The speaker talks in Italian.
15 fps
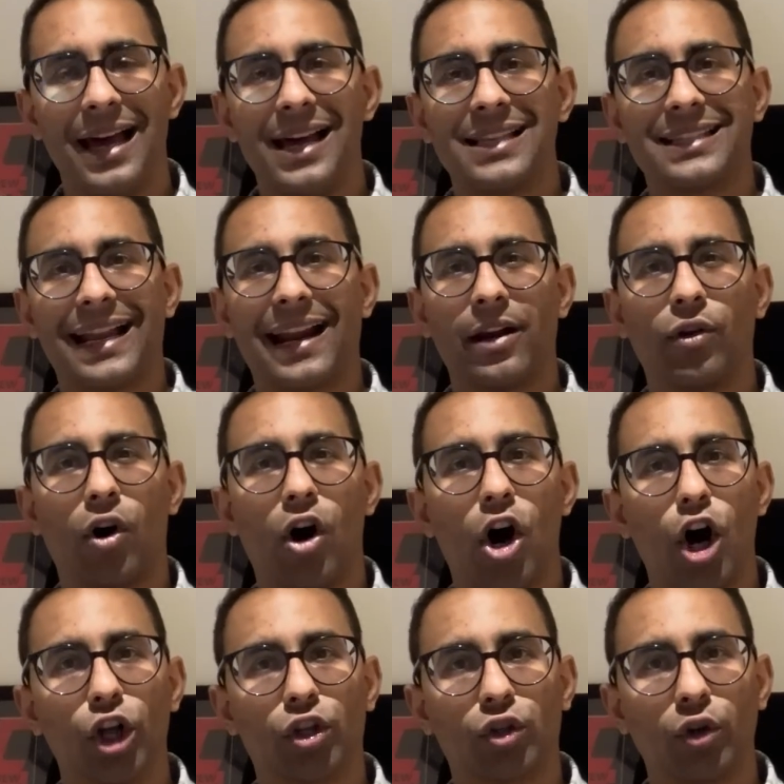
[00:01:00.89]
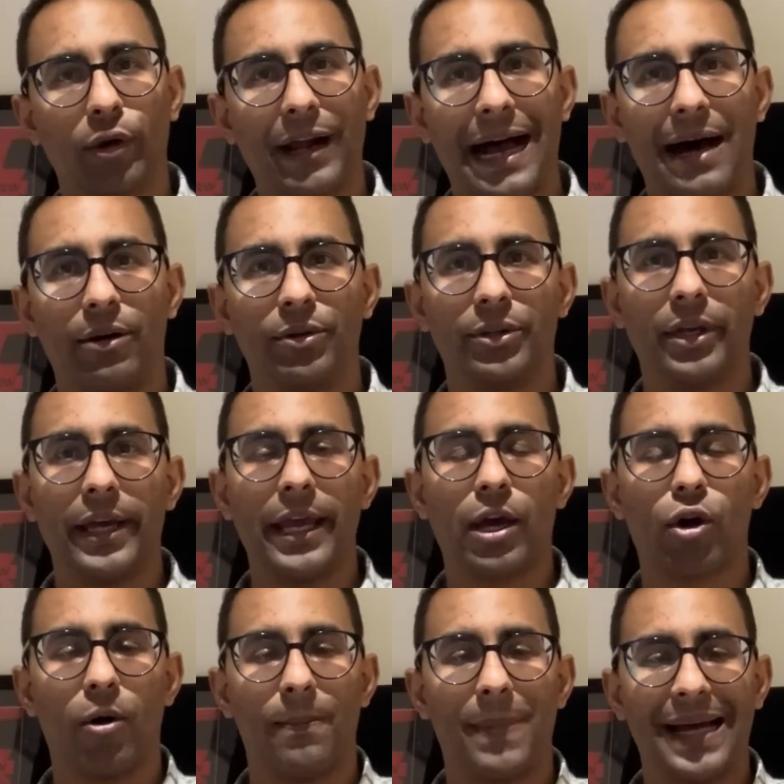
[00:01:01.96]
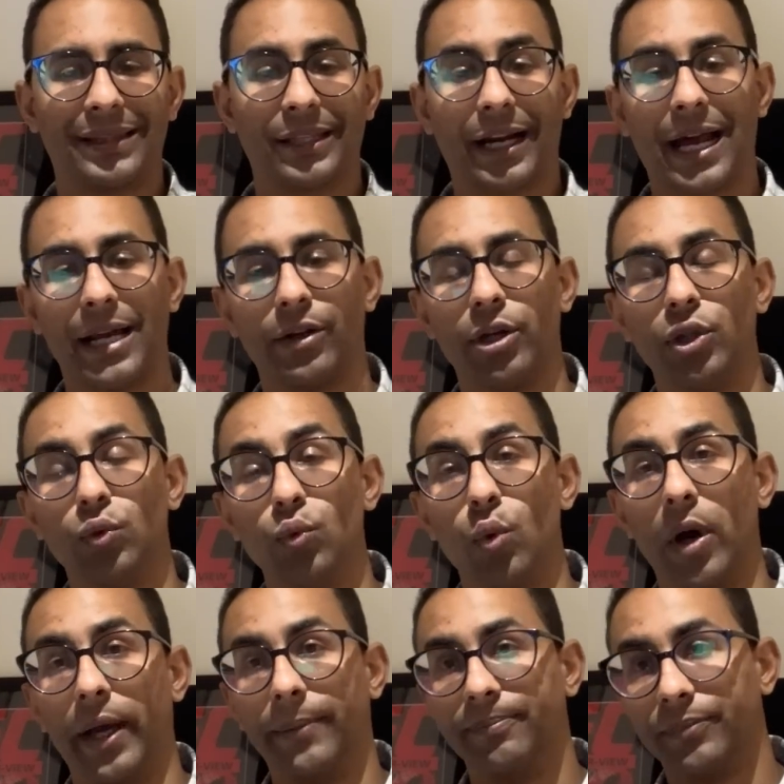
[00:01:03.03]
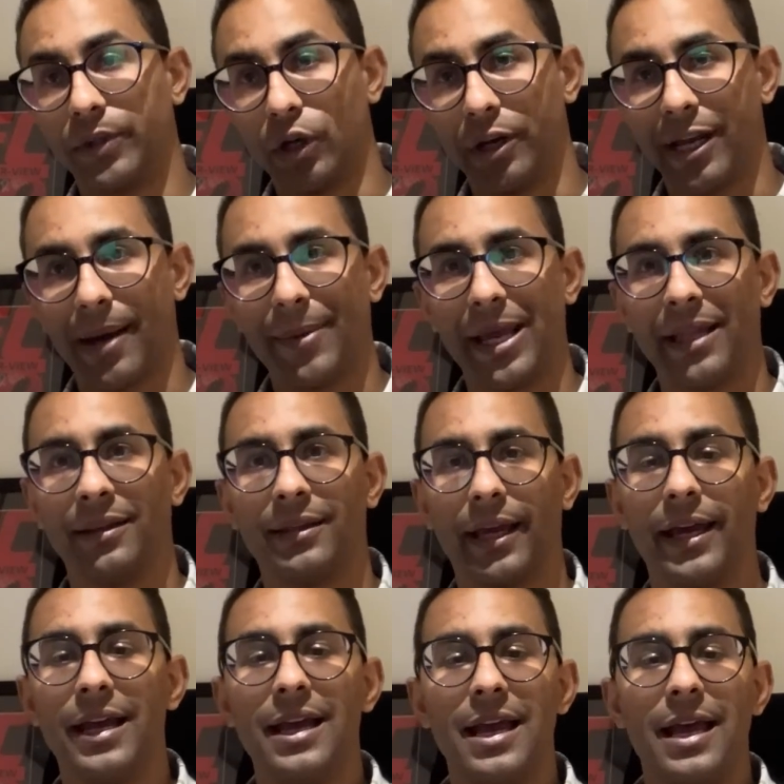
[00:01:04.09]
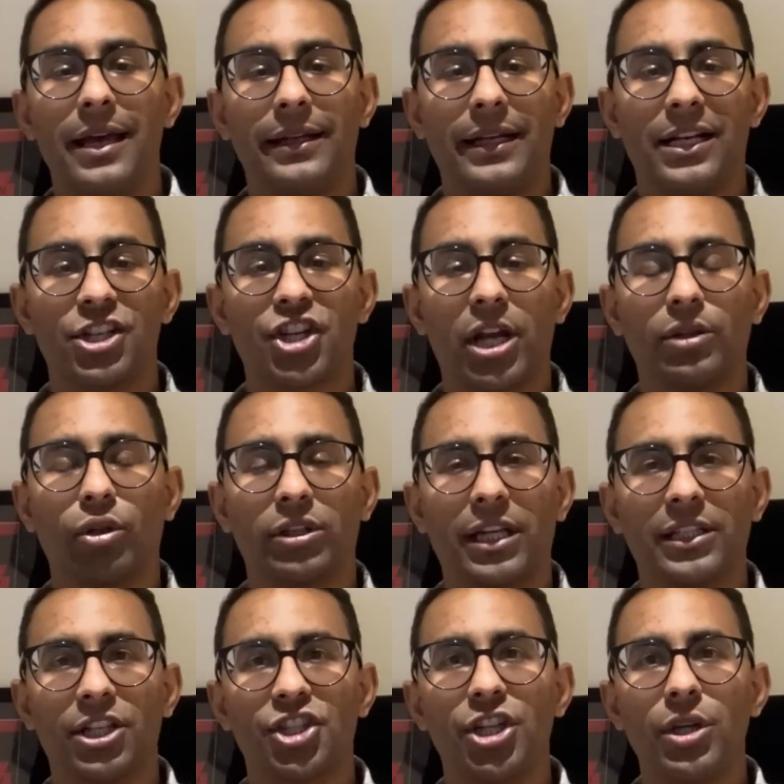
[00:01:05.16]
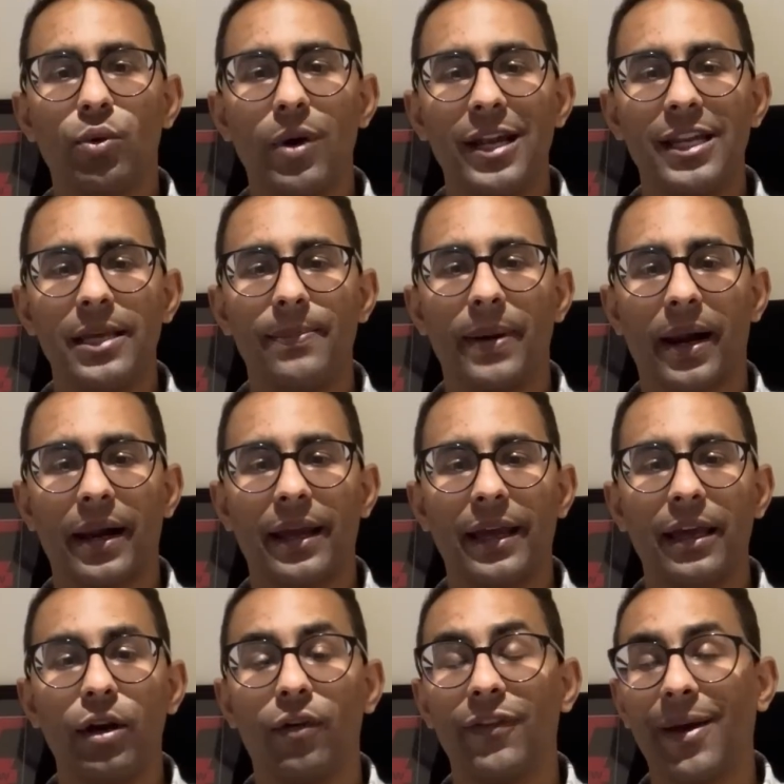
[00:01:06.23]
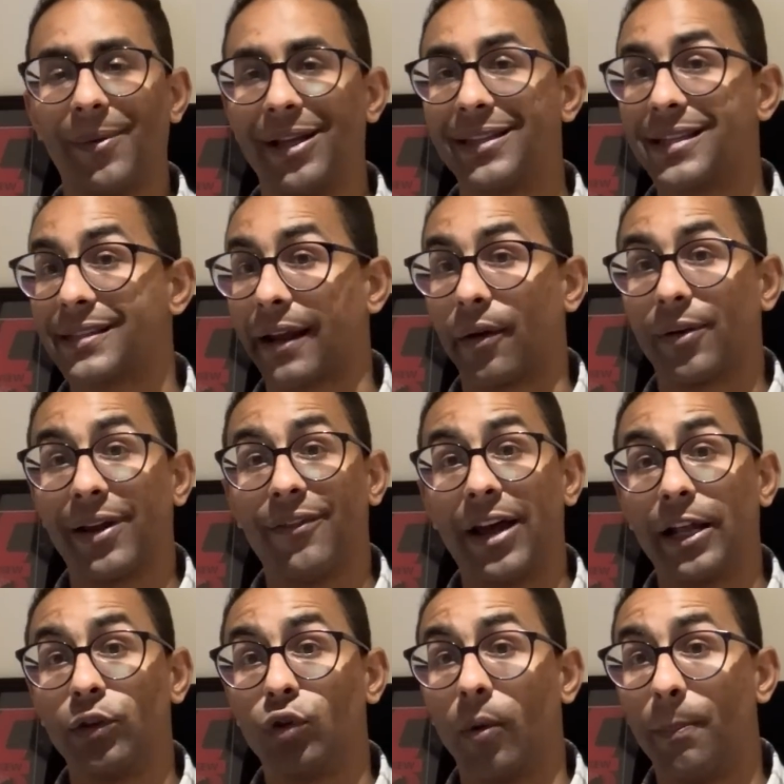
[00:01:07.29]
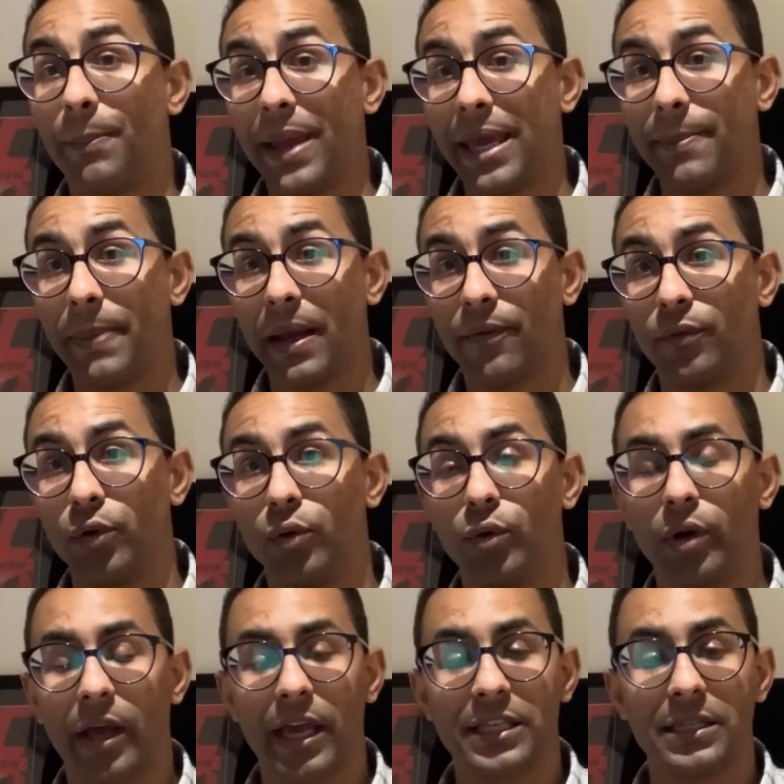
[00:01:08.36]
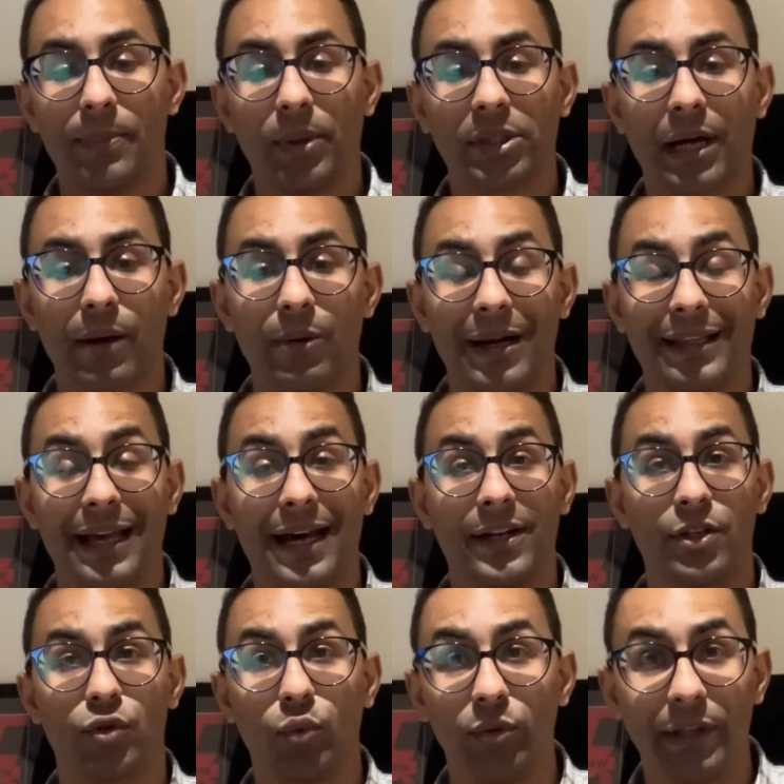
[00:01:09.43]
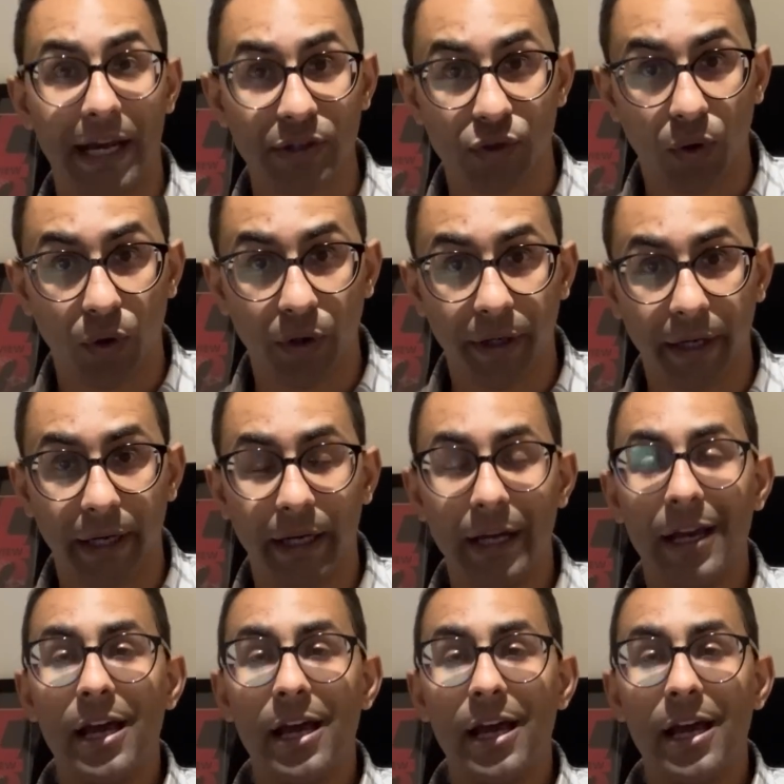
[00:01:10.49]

saranno 8 round e combatteranno i due teoricamente nelle 185 libre e ovviamente sarà un evento pay per view che si potrà guardare su Dazon.